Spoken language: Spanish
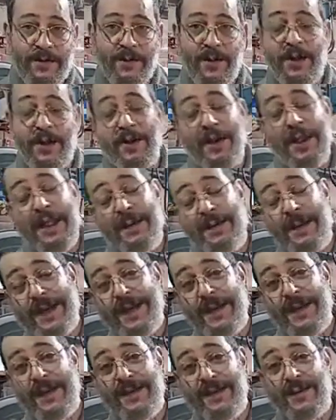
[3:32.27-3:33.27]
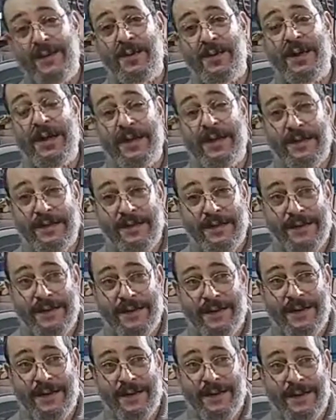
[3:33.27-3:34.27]
Bueno, nada más que eso,
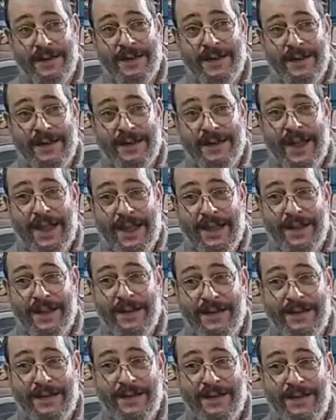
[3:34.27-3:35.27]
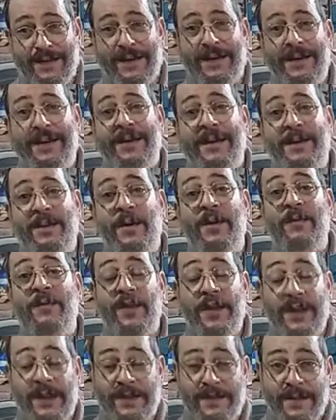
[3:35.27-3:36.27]
buenas tardes, eh,
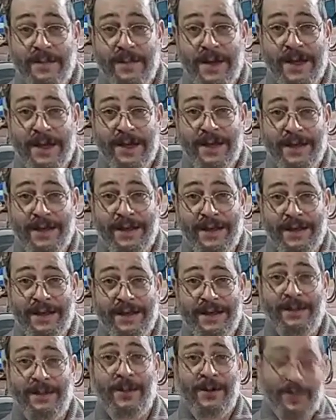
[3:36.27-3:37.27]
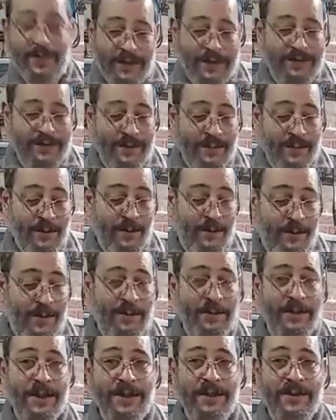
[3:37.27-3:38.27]
buen fin de semana y bueno, gracias por ver
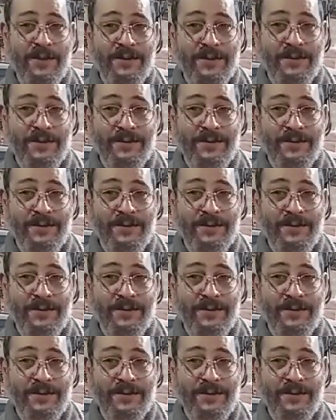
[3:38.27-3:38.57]
el video.